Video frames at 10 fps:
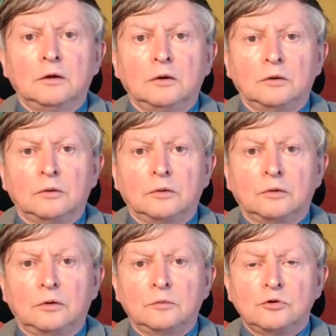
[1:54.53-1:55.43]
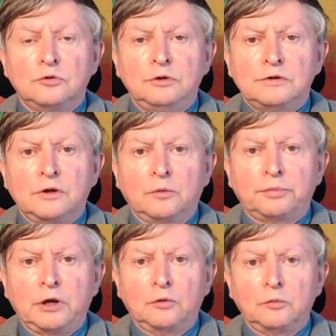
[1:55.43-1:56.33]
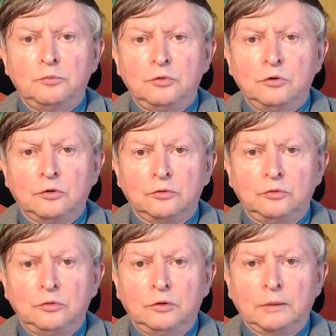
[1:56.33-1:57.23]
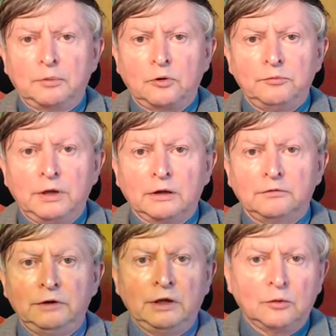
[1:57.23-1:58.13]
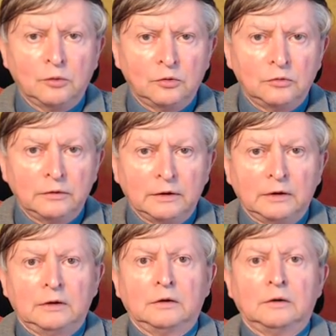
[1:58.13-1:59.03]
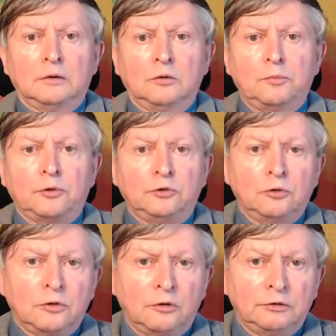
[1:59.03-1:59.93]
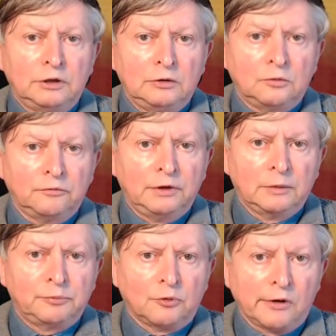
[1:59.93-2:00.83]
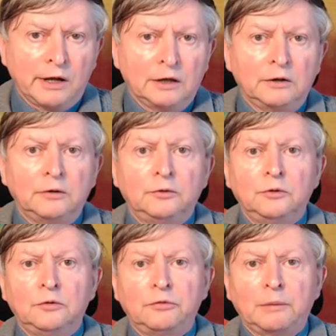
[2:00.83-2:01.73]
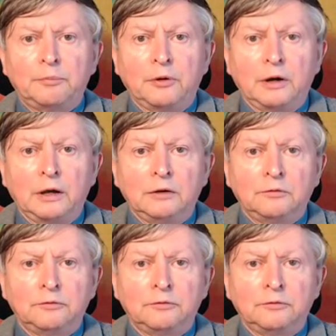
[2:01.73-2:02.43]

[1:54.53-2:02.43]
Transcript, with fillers: Euh, comme je disais en préambule de la première vidéo, le protocole qui convient pour l'un ne va pas être